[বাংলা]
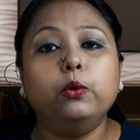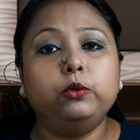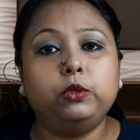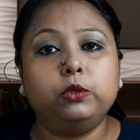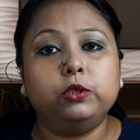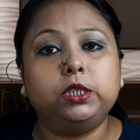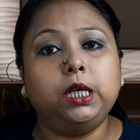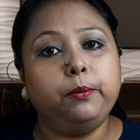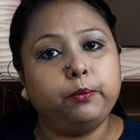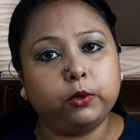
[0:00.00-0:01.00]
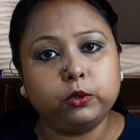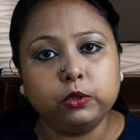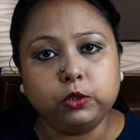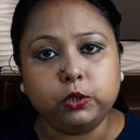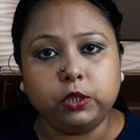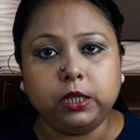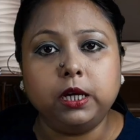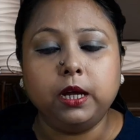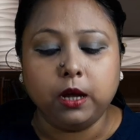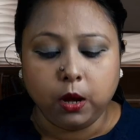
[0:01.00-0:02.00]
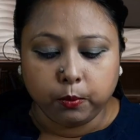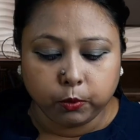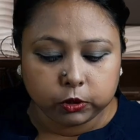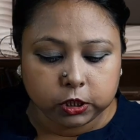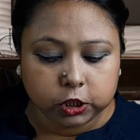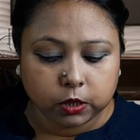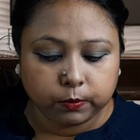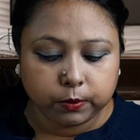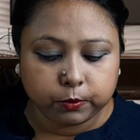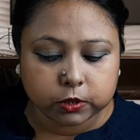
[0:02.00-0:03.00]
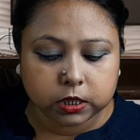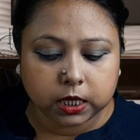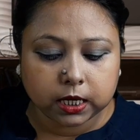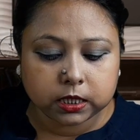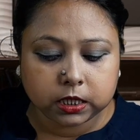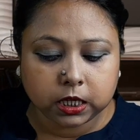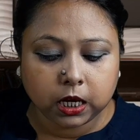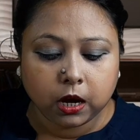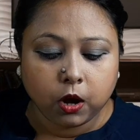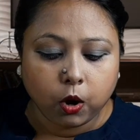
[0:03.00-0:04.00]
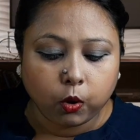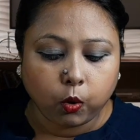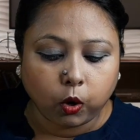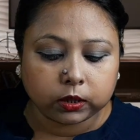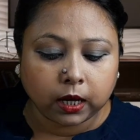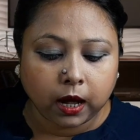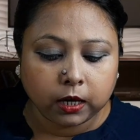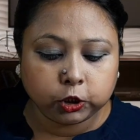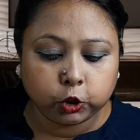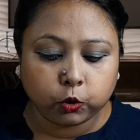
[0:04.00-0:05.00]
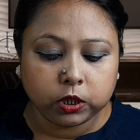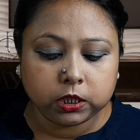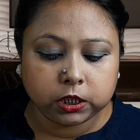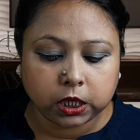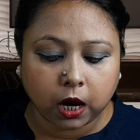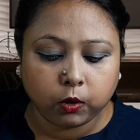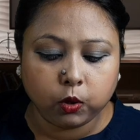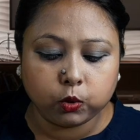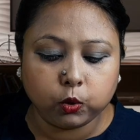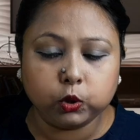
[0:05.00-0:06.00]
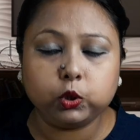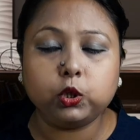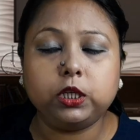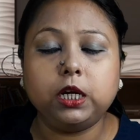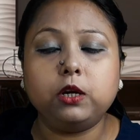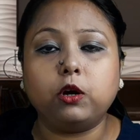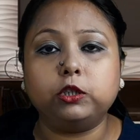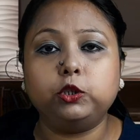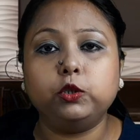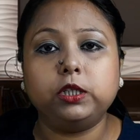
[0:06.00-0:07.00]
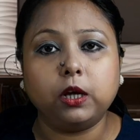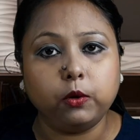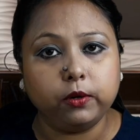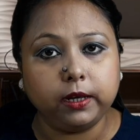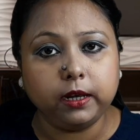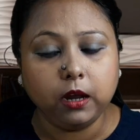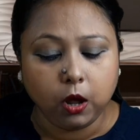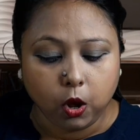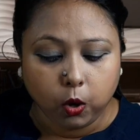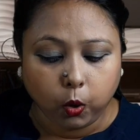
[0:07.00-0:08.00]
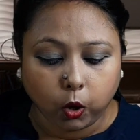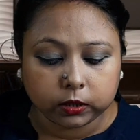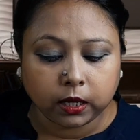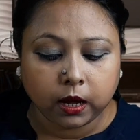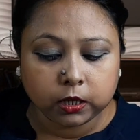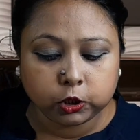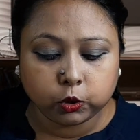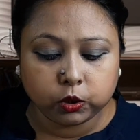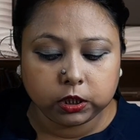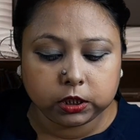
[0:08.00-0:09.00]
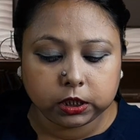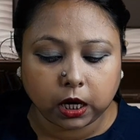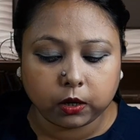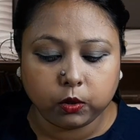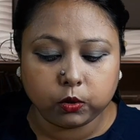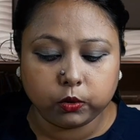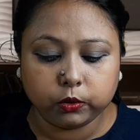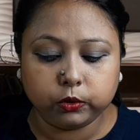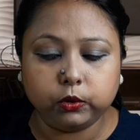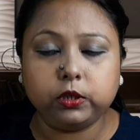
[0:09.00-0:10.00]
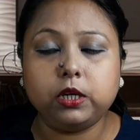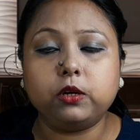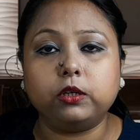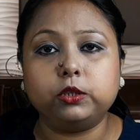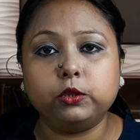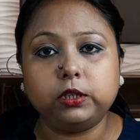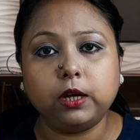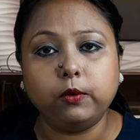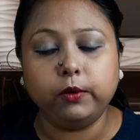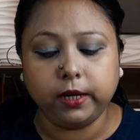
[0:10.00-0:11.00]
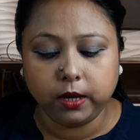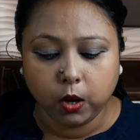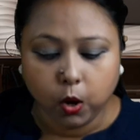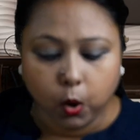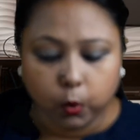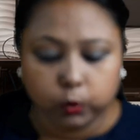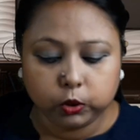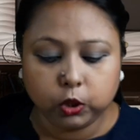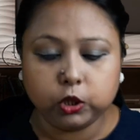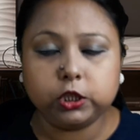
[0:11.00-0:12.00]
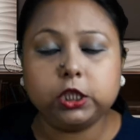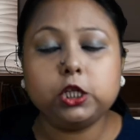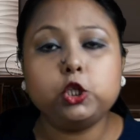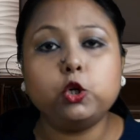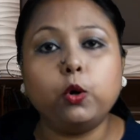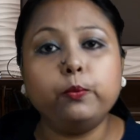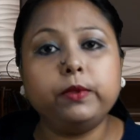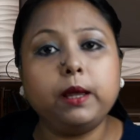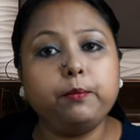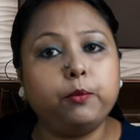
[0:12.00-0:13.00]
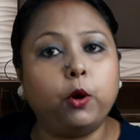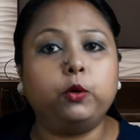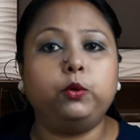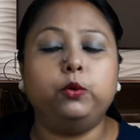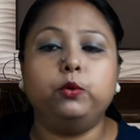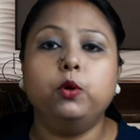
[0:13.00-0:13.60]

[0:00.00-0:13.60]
উত্তর হচ্ছে পতঞ্জলি বত্রিশ নম্বর প্রশ্নে যাচ্ছি কথা শরীর সাগর গ্রন্থটির রচয়িতা হলেন কথা শরীর সাগর গ্রন্থটির রচয়িতা হলেন উত্তর হচ্ছে সোমদেব ভট্ট